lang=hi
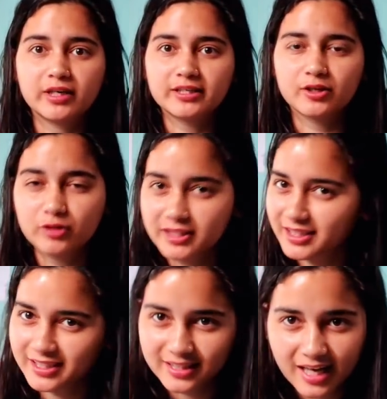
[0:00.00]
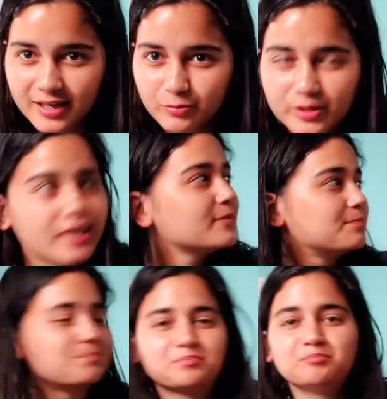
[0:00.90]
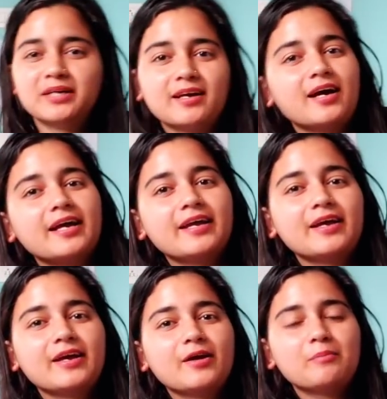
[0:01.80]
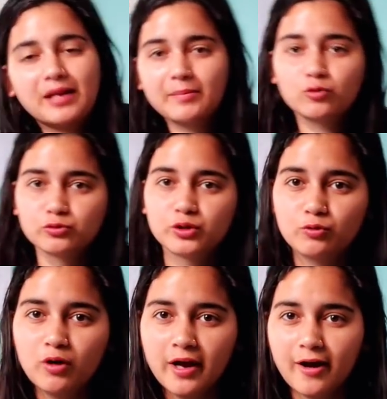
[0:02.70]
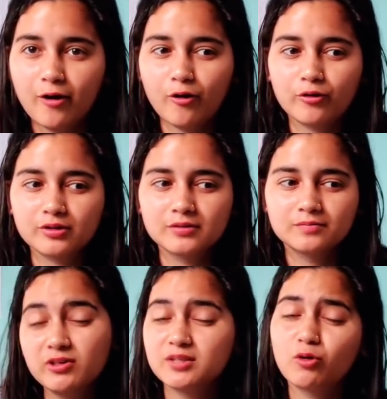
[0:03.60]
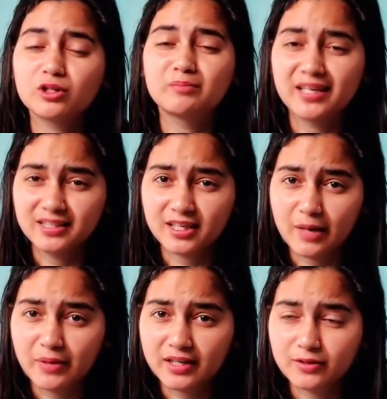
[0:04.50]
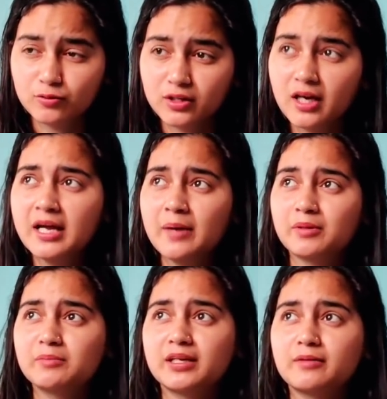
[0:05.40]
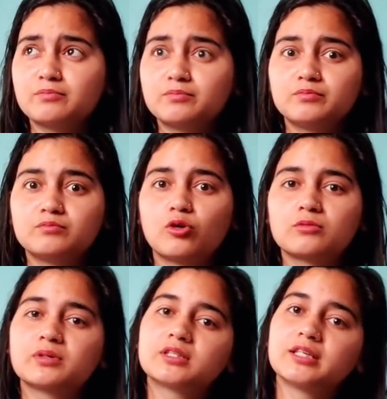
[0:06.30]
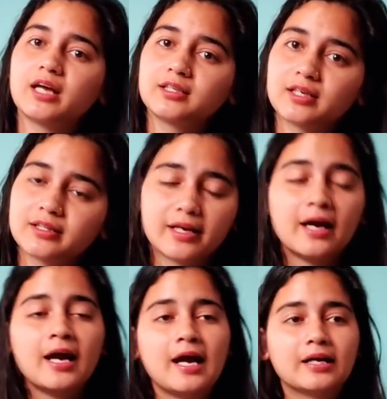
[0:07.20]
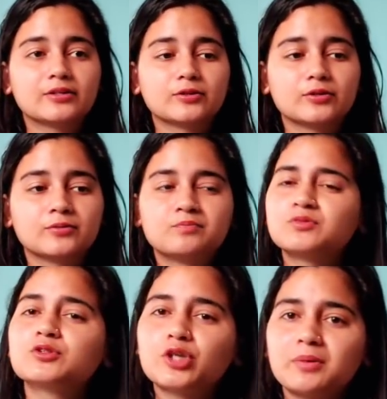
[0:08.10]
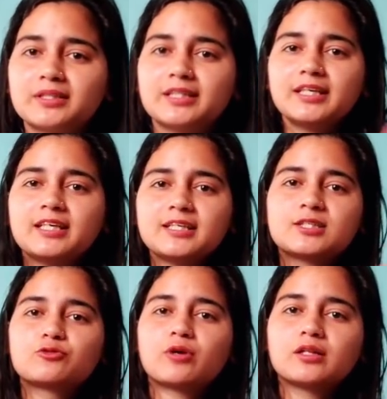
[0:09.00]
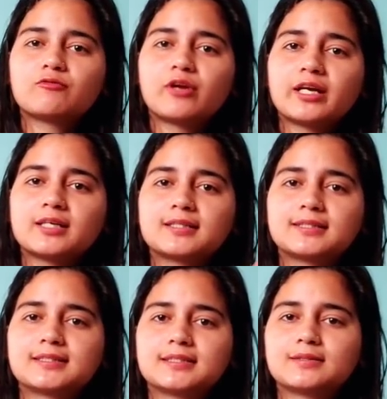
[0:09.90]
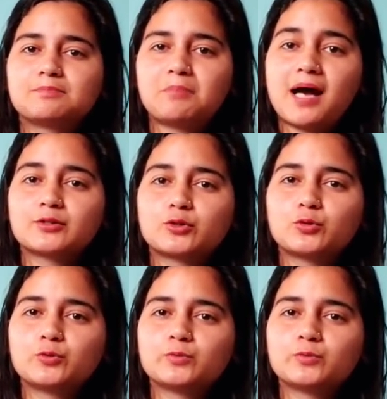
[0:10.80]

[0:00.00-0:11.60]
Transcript: वेट करी कि जल्दी जल्दी आए गुड़िया बनाए पहले मैं गूंदती हूँ और वैसे बहुत मेहनत का काम है आटा गूंदना अगर मेरे बहुत पसीने आ जाते हैं तो कोई बात नहीं स्ट्रगल फेस पार्ट टू